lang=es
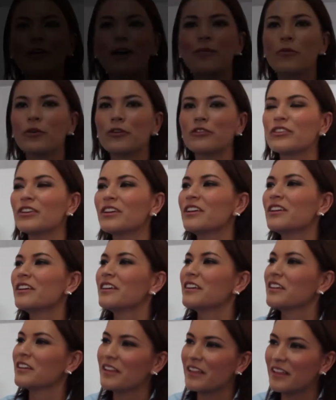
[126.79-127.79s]
que vamos
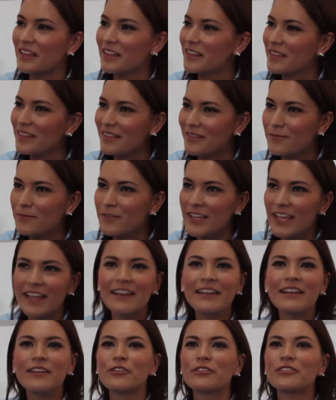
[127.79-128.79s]

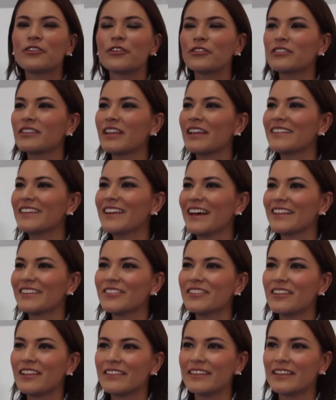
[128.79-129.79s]
bien los dos
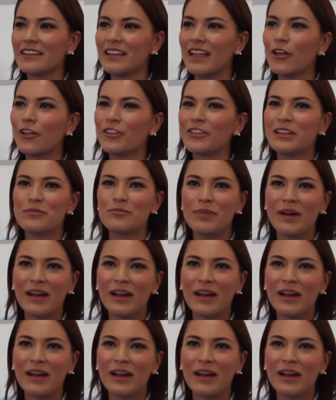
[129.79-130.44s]
candidatos al Senado del